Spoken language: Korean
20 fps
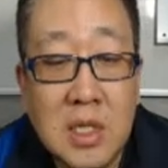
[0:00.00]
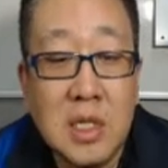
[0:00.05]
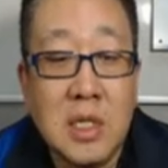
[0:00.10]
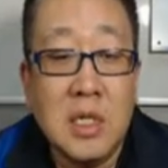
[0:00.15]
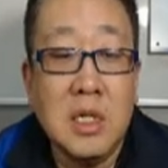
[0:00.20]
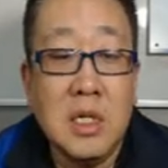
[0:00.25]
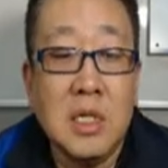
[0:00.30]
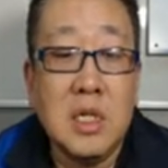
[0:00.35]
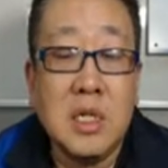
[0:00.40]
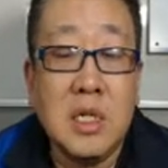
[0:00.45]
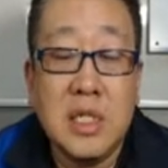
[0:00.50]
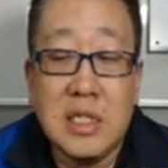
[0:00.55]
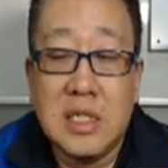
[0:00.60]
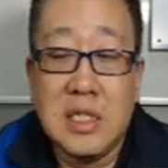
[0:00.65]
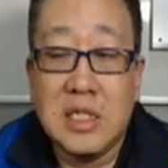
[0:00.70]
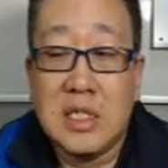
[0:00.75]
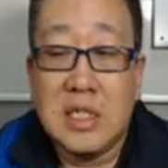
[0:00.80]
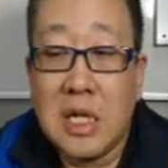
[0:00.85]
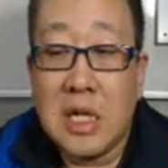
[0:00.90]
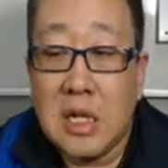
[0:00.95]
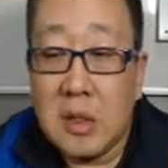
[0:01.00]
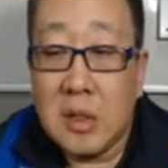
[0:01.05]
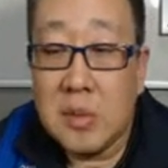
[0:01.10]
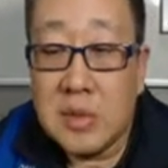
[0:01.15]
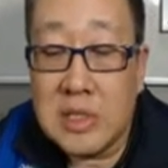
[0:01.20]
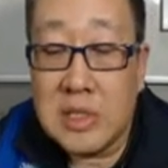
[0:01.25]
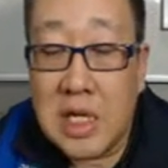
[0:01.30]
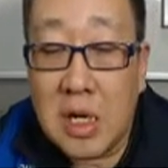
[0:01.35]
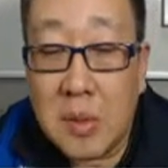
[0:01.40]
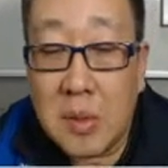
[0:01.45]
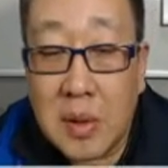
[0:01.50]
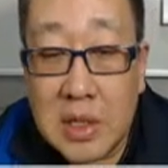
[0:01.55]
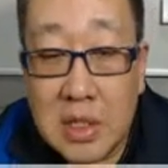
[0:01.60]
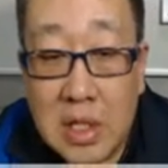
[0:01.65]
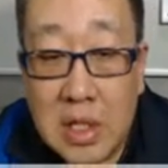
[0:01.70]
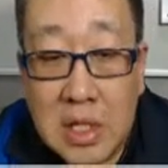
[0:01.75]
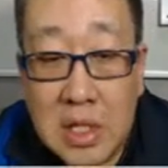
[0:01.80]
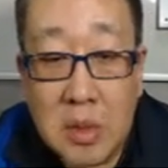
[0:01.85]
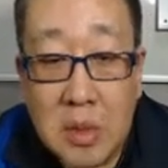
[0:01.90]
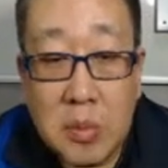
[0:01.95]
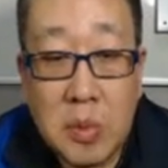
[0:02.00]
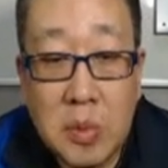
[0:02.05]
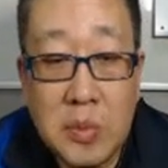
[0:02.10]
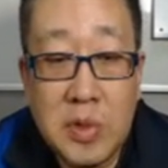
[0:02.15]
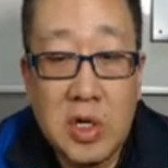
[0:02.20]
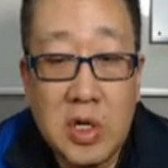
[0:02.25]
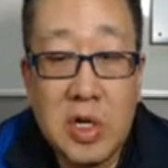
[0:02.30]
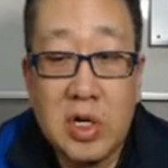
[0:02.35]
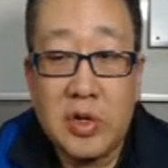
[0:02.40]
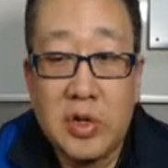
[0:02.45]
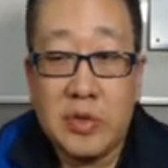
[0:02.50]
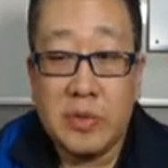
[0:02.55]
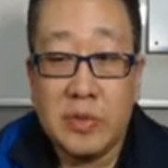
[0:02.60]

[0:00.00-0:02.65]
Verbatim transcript: 특히 이제 스타트업 창업 같은 거 하는 거 보면